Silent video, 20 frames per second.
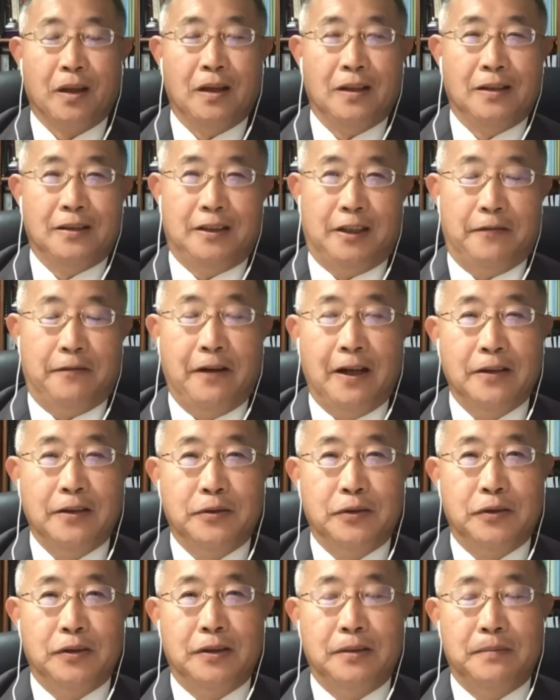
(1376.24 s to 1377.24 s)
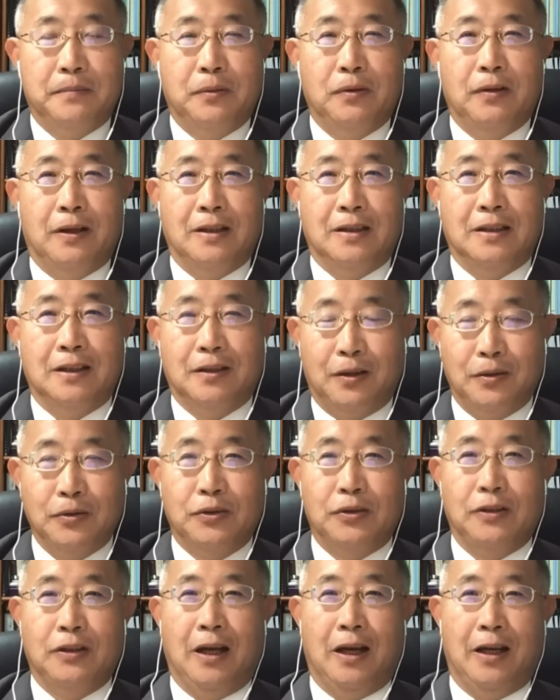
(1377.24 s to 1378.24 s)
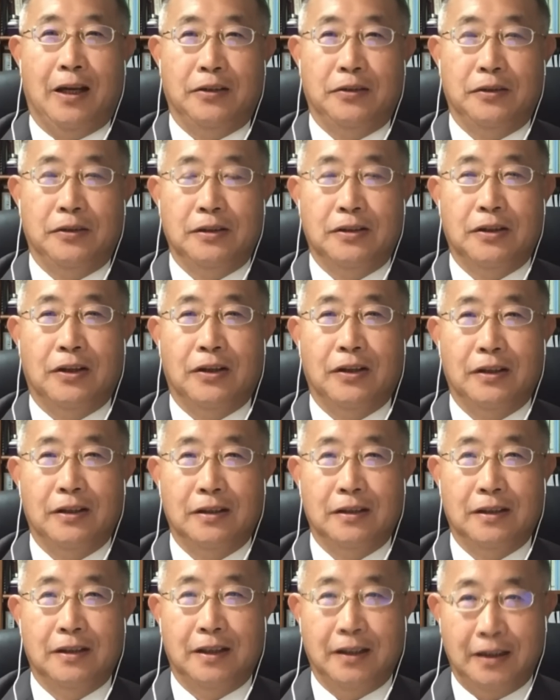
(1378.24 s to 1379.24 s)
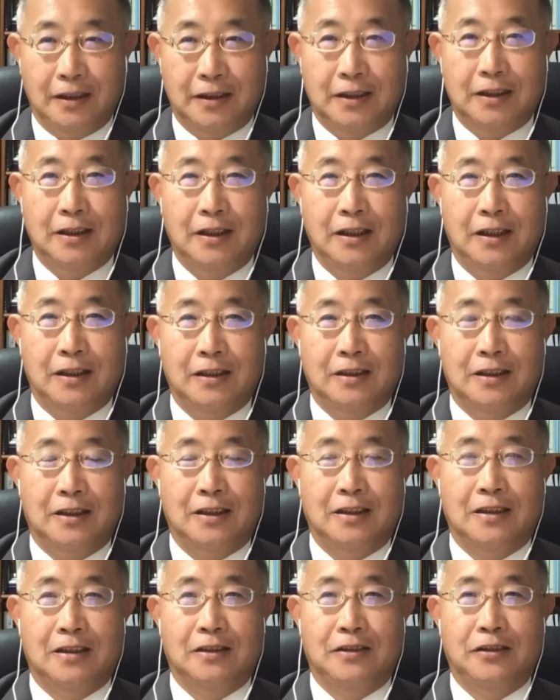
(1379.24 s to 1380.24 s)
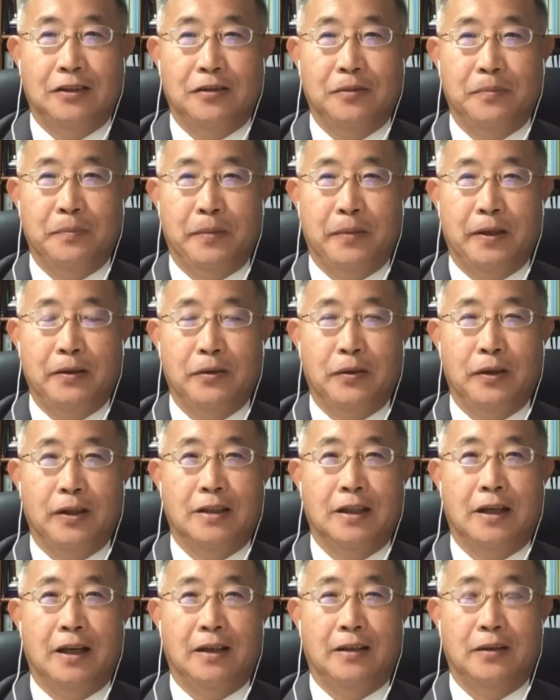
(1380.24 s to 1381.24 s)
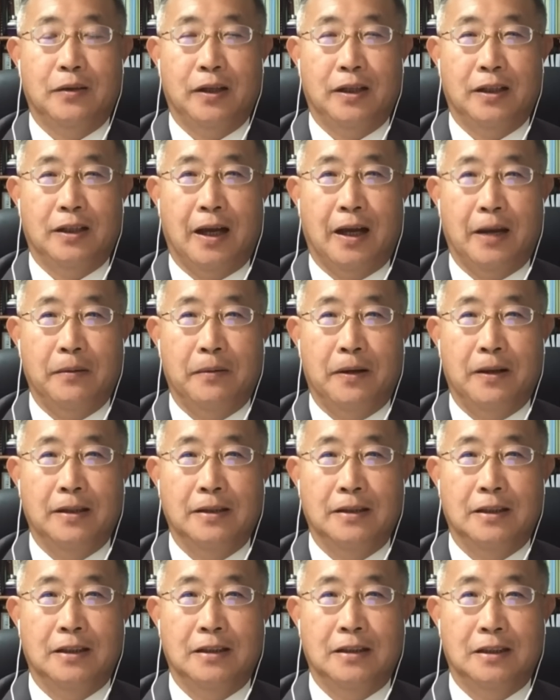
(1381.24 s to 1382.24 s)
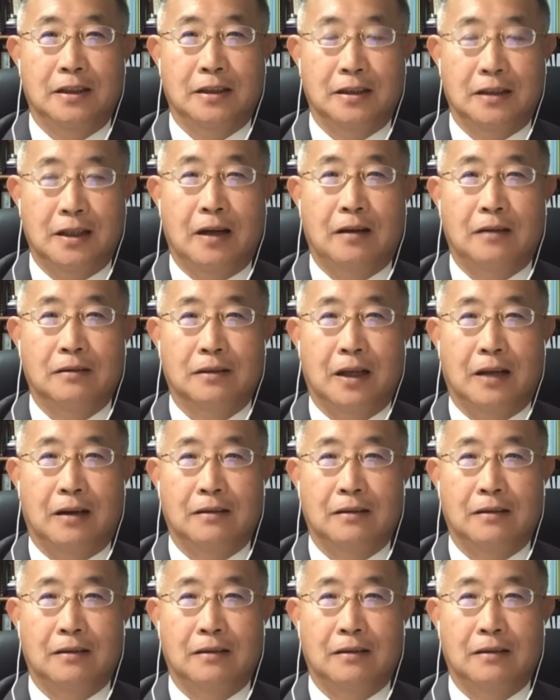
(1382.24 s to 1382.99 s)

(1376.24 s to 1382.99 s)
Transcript: 解放军不管是空军、海军，从二零一七年其实就编队在对台湾进行绕岛